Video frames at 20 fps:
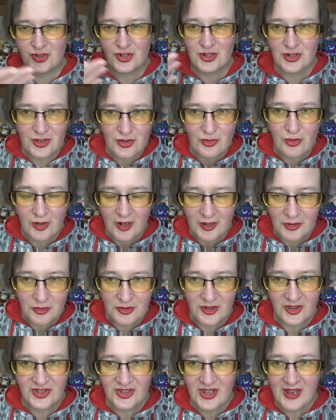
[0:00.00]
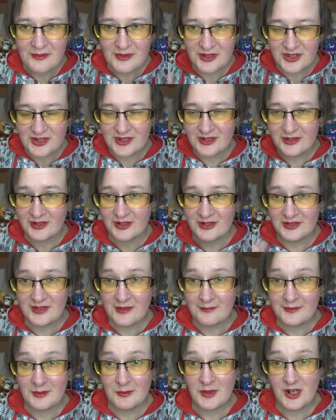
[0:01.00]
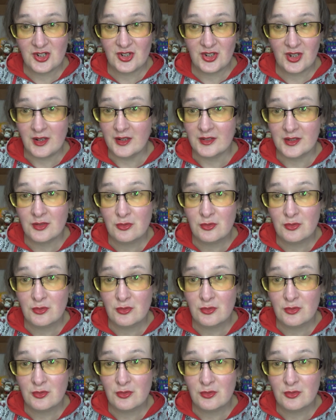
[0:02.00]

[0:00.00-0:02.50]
через сколько оно доставится, когда оформляю заказ,